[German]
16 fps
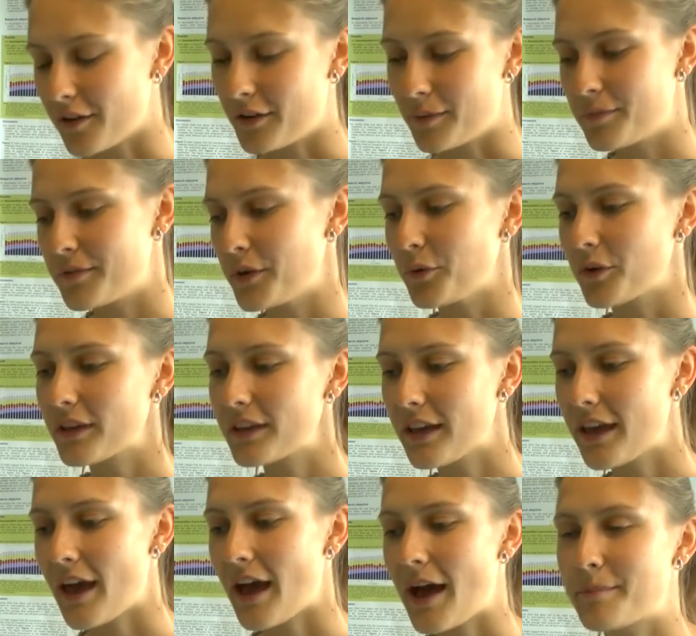eben Theorie
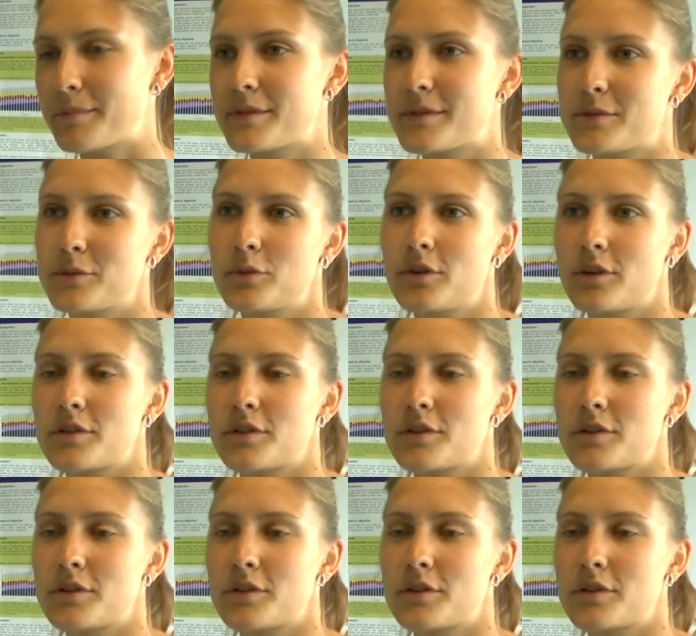gehabt zur